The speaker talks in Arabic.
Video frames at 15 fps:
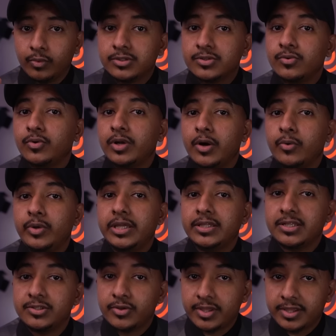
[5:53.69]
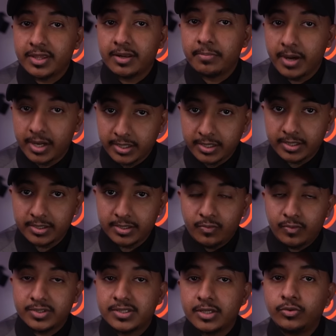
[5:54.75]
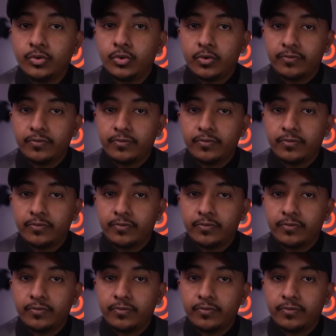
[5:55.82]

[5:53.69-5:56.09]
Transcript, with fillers: وصلوا لهوية الجثث الباقية واستدعوا